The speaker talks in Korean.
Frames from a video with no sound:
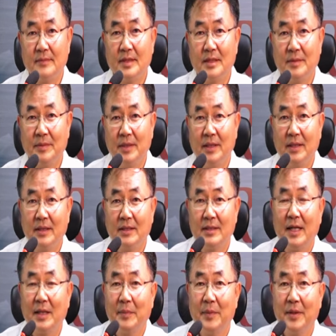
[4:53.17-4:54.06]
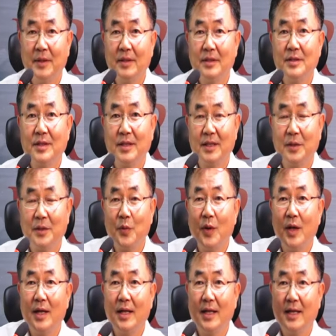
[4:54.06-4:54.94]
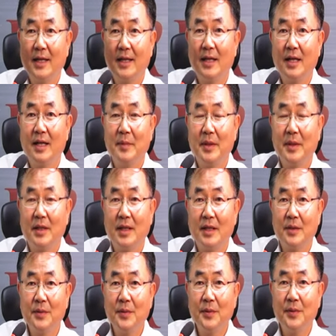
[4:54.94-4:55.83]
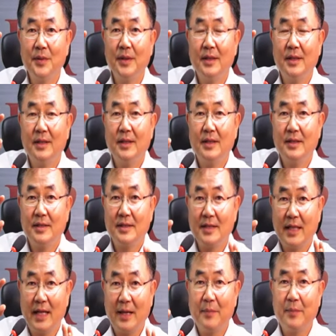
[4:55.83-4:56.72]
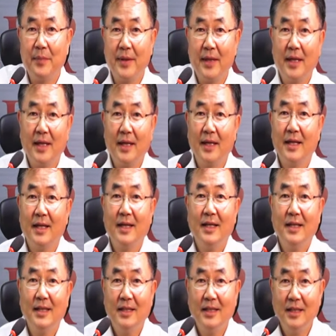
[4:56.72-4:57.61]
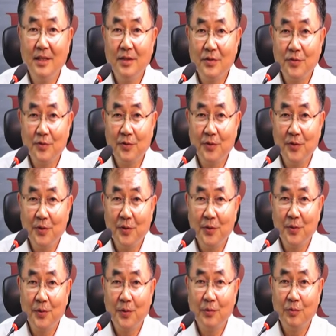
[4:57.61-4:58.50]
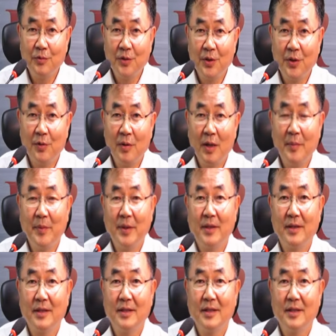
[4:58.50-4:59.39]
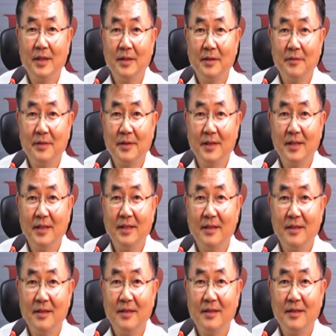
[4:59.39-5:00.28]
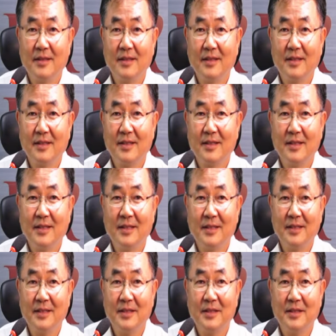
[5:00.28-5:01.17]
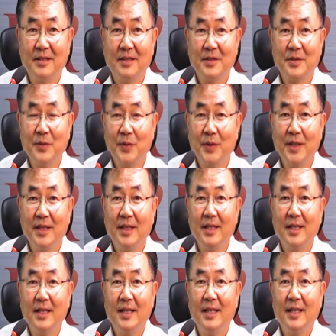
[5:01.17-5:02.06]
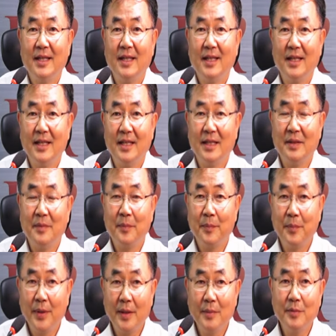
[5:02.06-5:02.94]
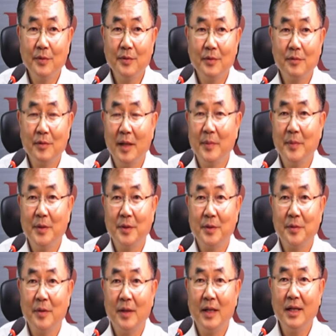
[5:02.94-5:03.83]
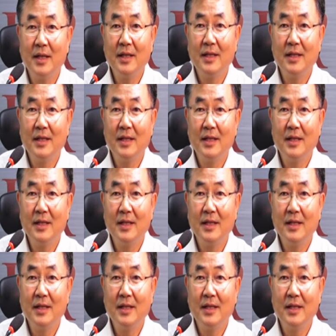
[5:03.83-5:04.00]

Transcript: 지금 이 장면은 저희또 하나의 카메라로 제 앞에 이 스튜디오 운영 화면, 이, 이그 소위 이 페북 화면과